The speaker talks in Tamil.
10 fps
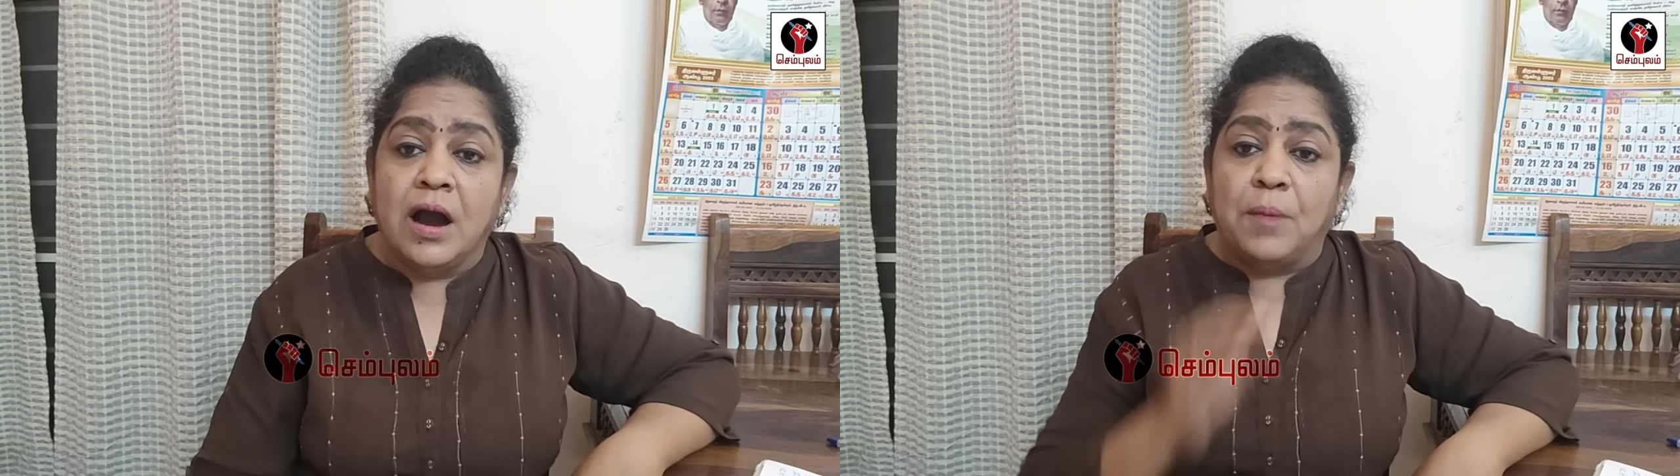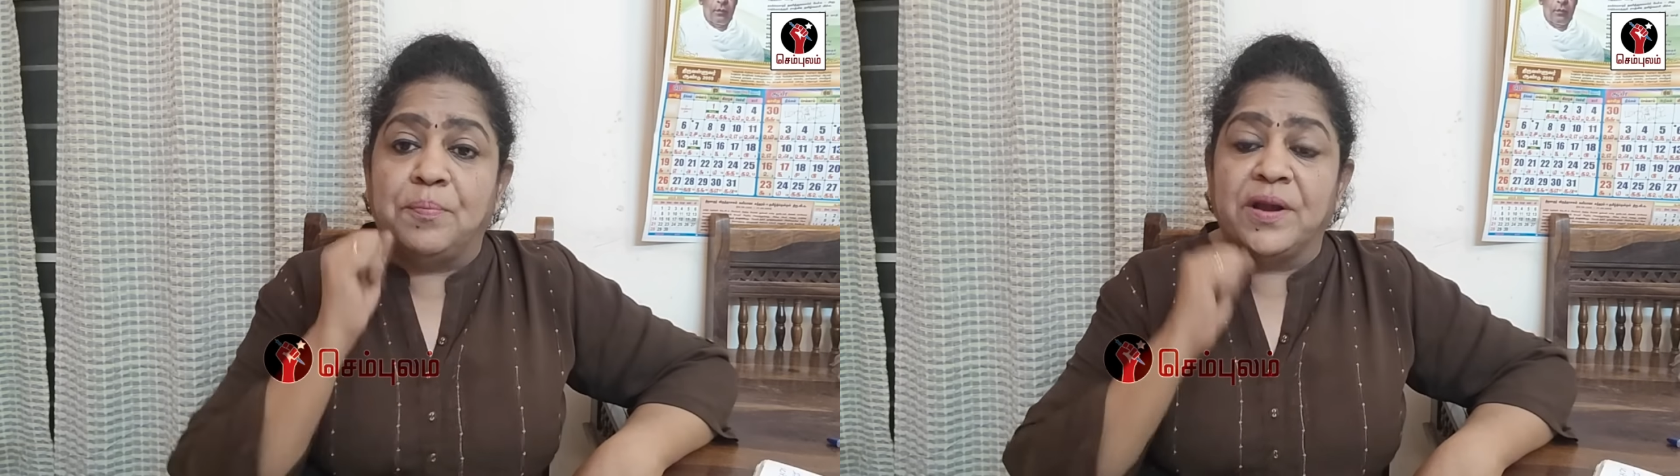
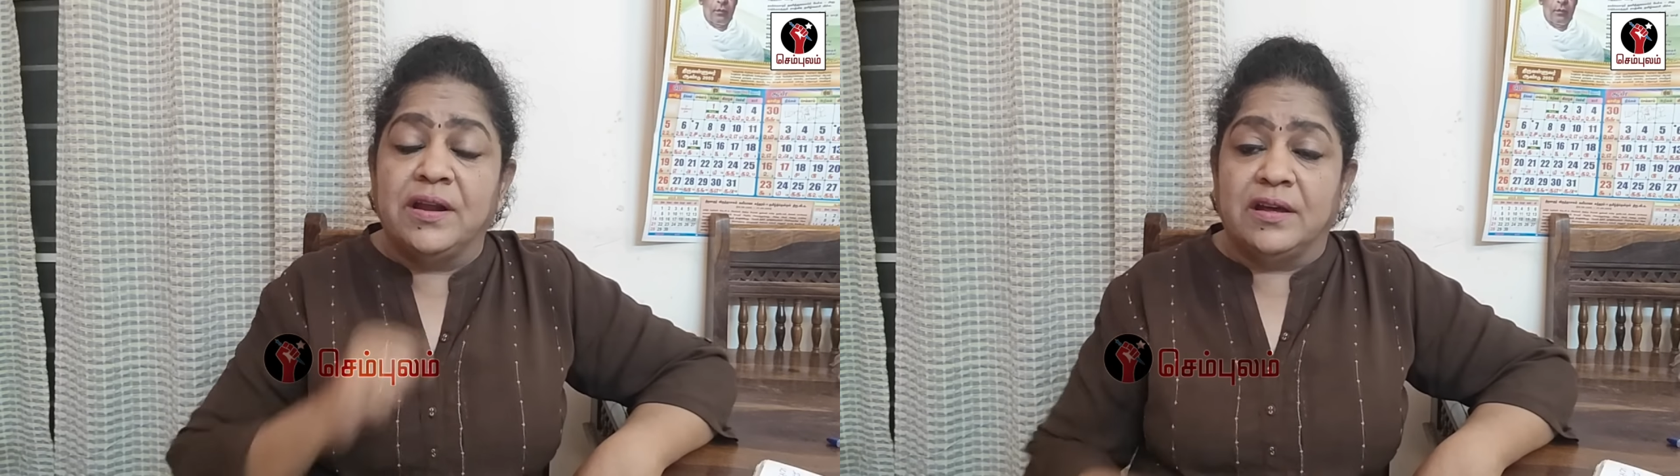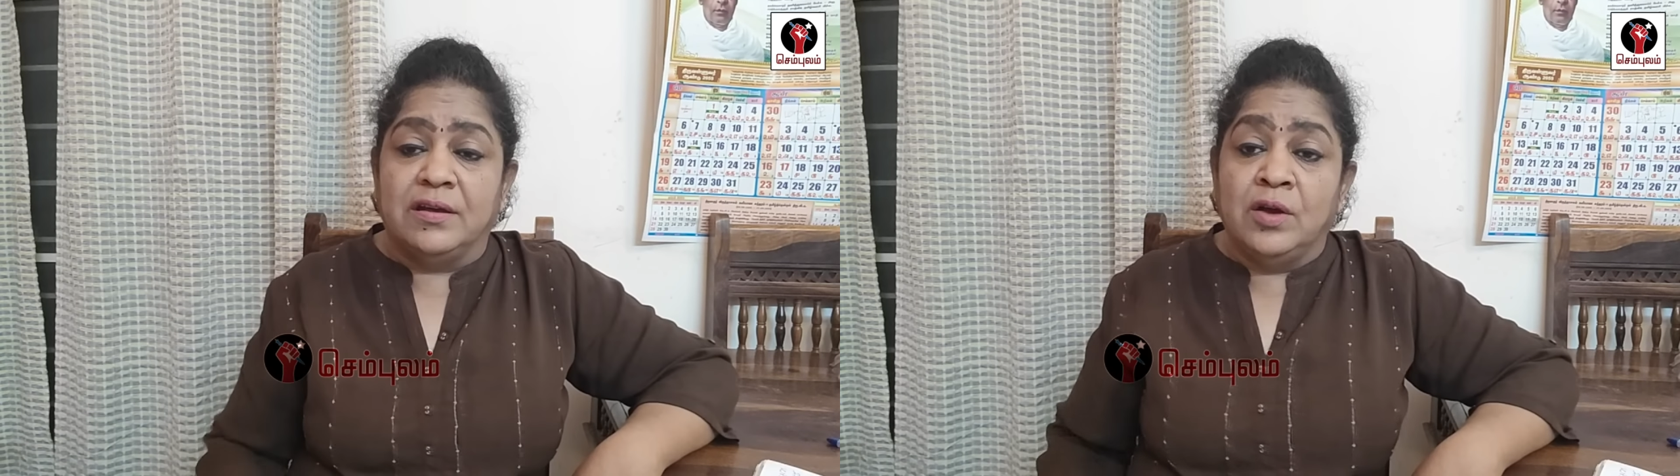
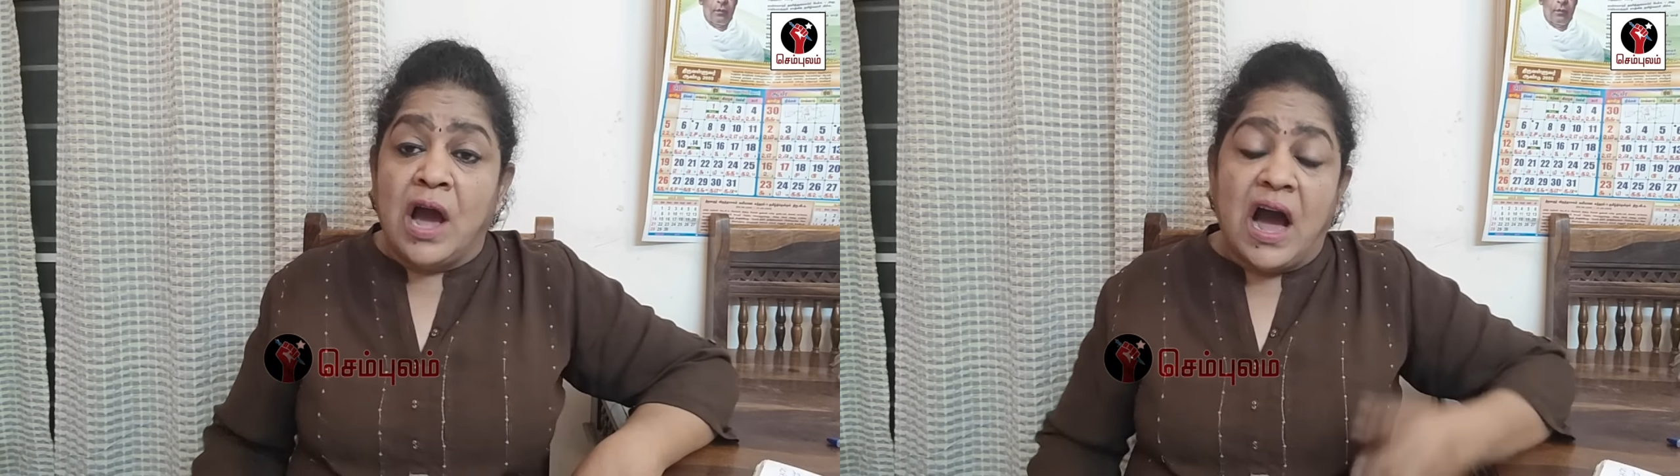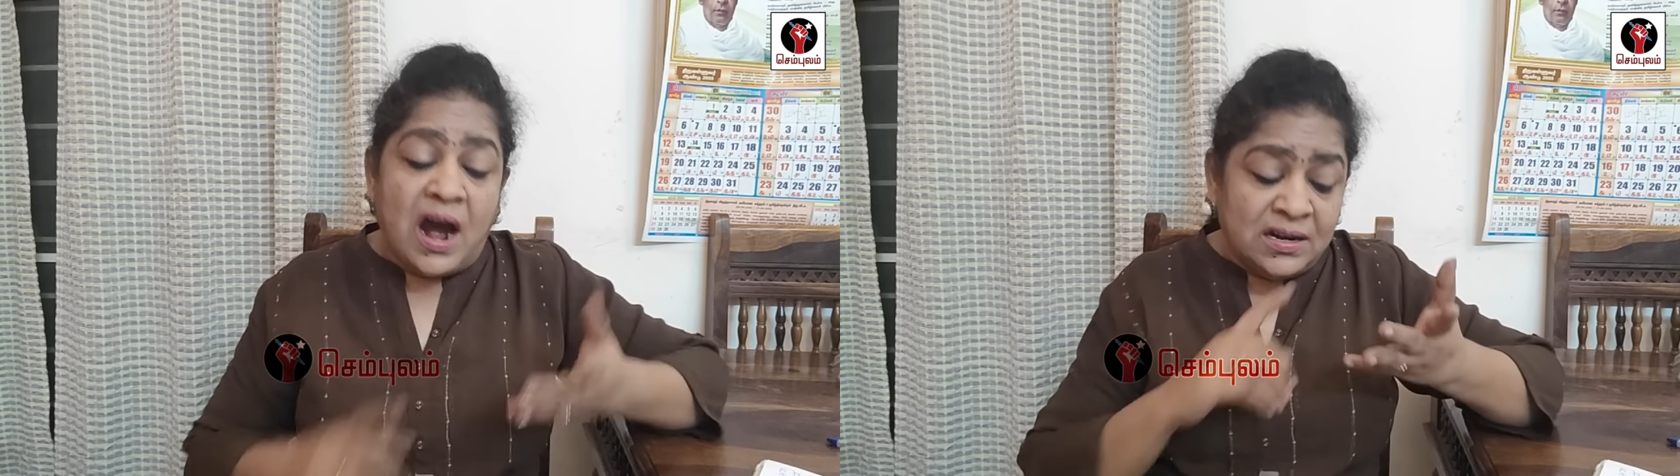அப்படின்னு
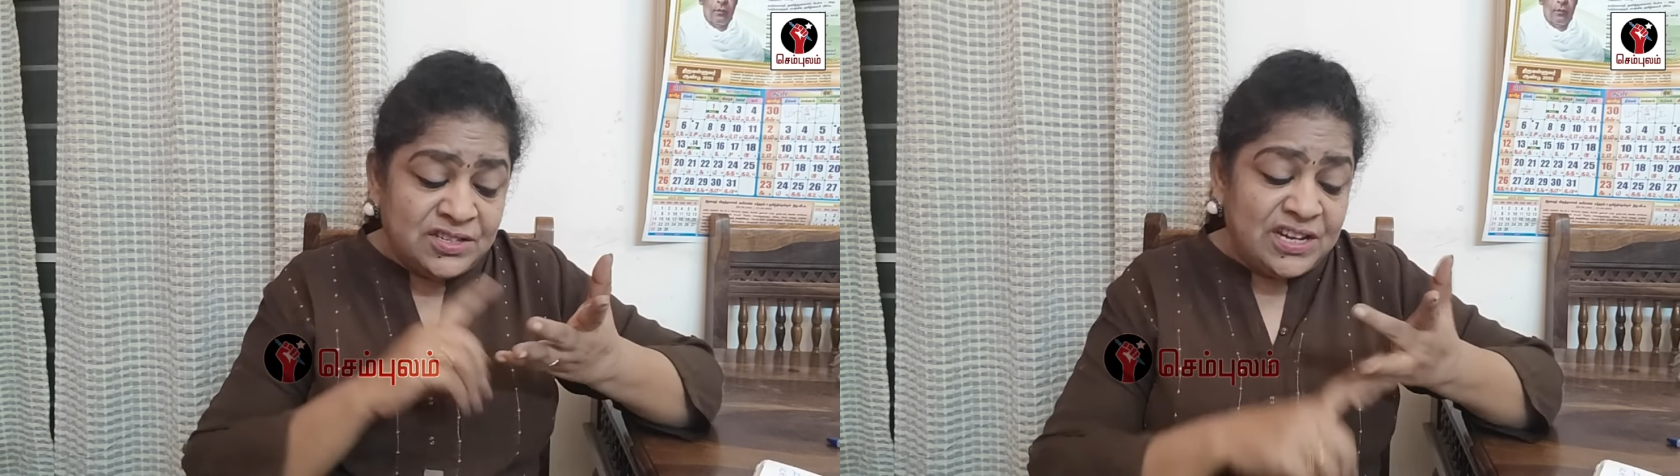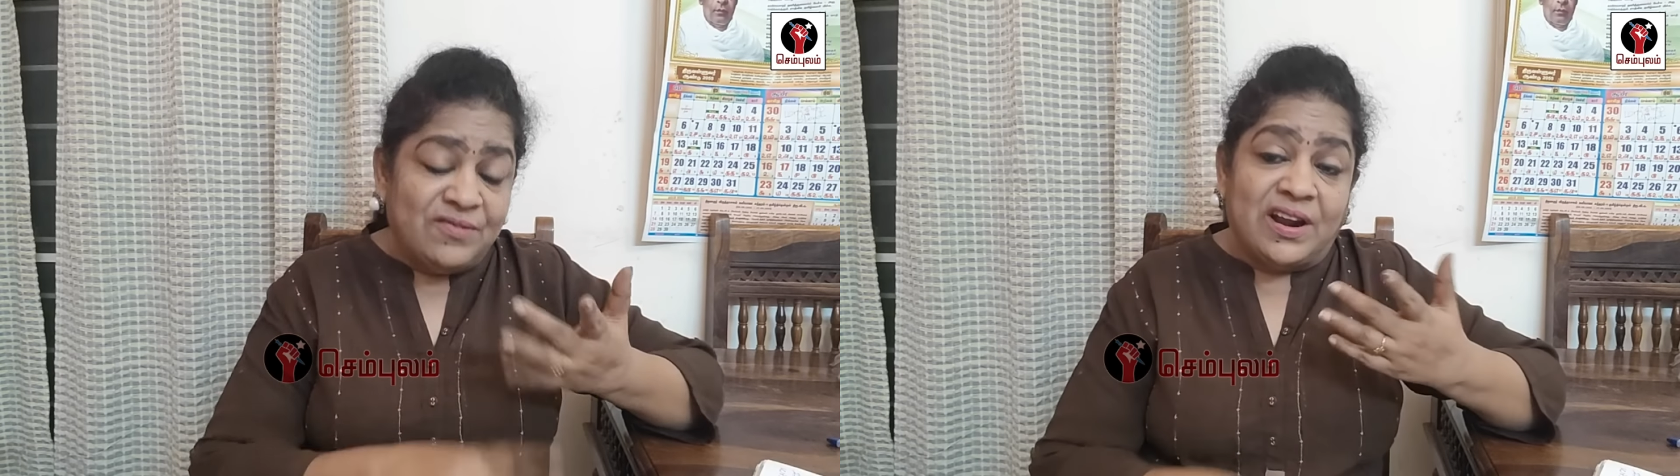
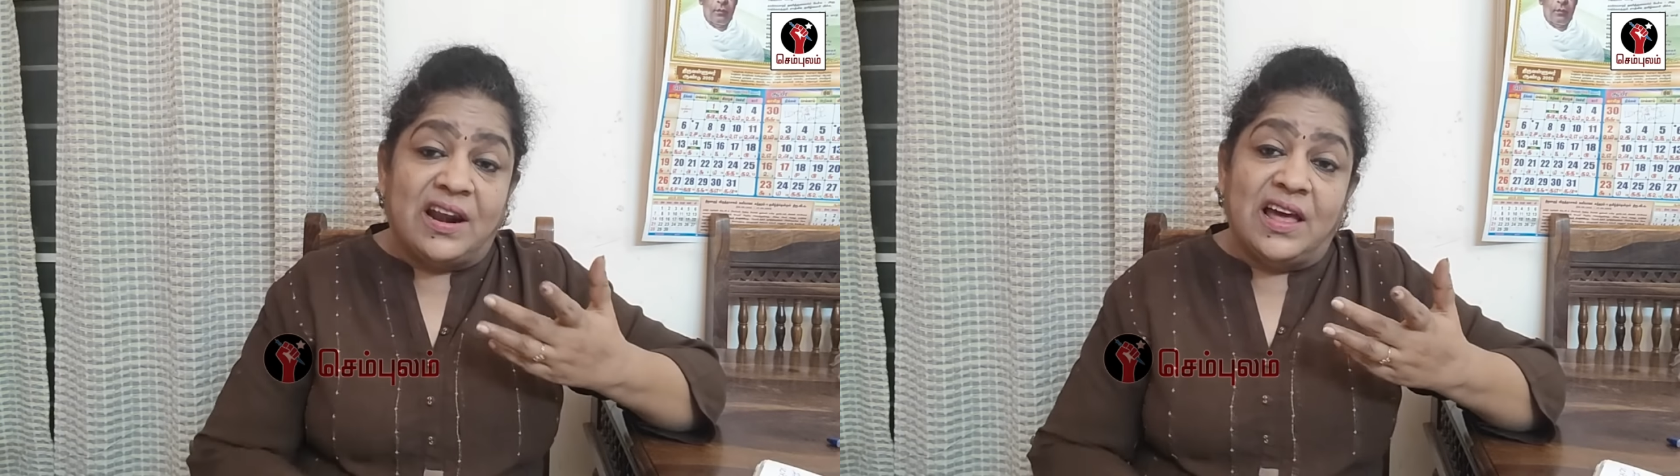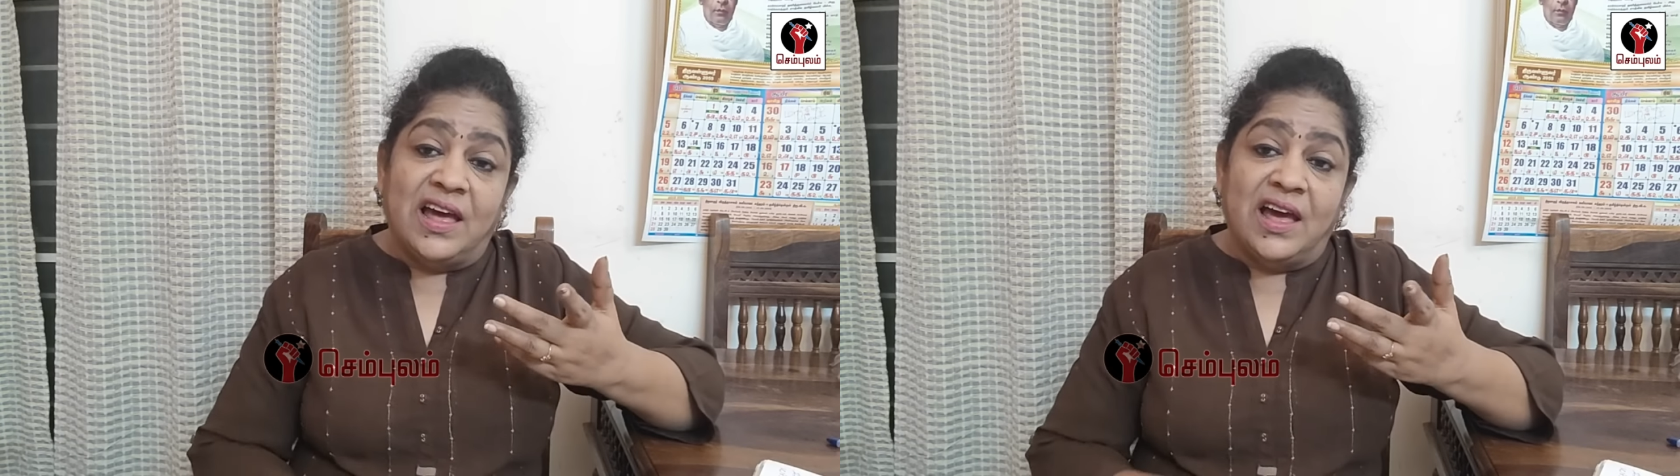ஆட்சிக்கு வரல